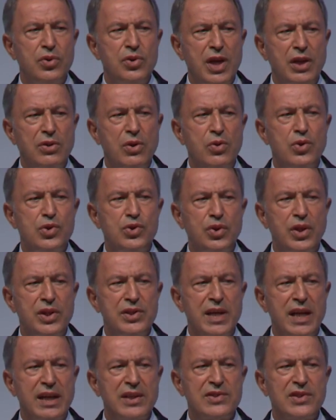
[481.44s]
güce
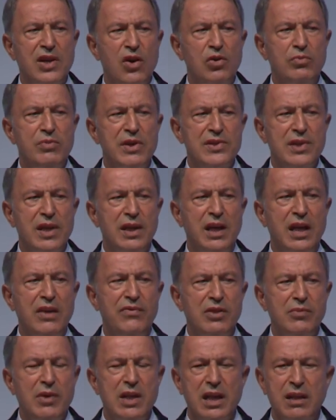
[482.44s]
dönüştürecek savunma sanayi
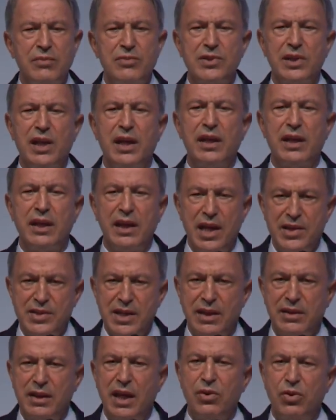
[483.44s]
firmalarımıza
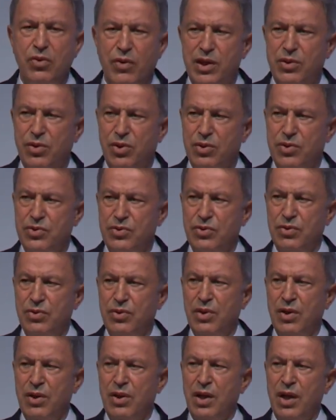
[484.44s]
gerçekten güveniyoruz.
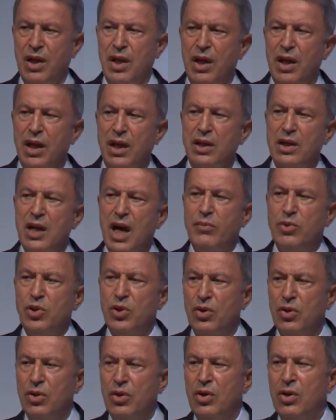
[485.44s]

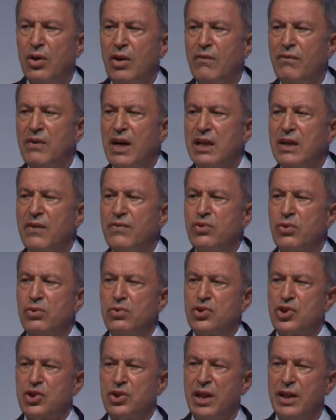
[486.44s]
Kamu, vakıf
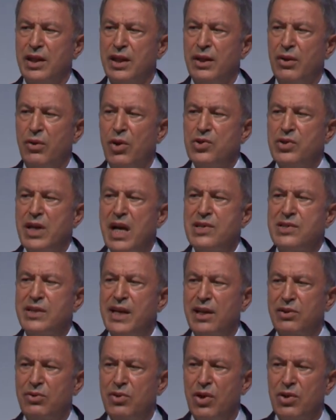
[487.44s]
kuruluşları, özel
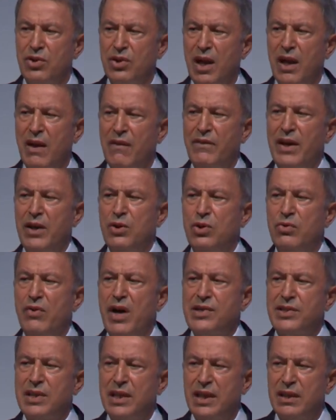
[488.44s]
sektör ve
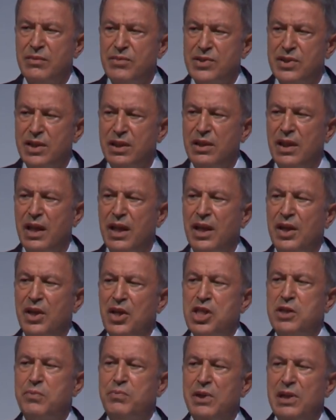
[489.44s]
üniversitelerimizin
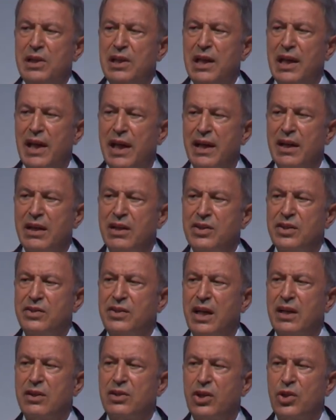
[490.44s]
işbirliğiyle
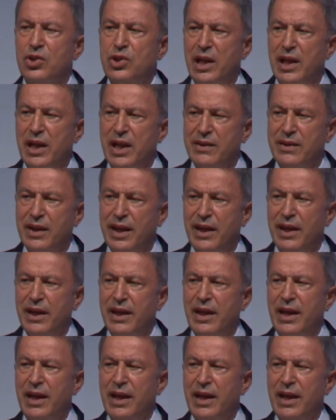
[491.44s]
kritik projelerde